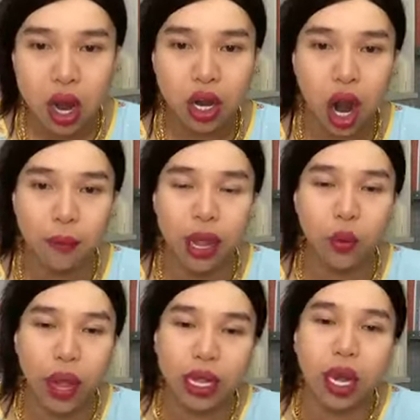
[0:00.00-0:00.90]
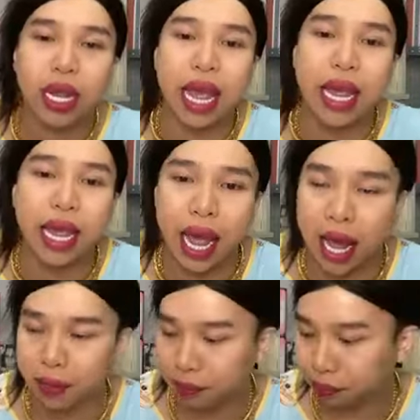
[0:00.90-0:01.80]
Rồi Miên Nguyễn cho địa chỉ
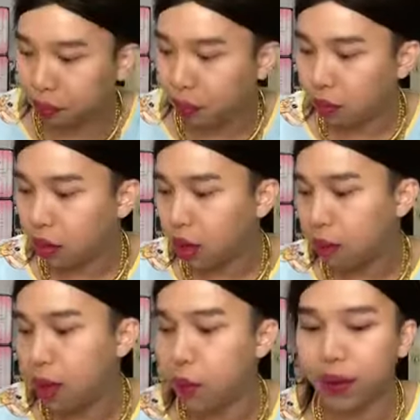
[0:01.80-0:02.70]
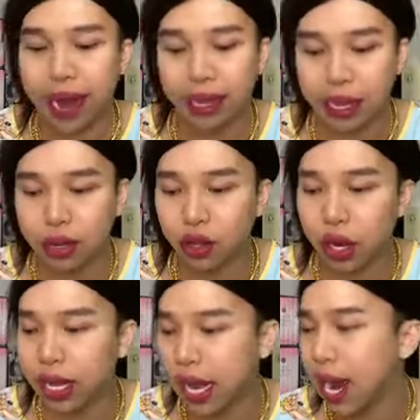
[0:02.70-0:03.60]
kìa Miên Nguyễn có đặt gì cho cho
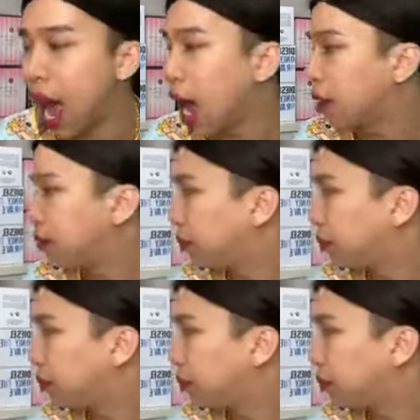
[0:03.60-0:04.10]
địa chỉ đó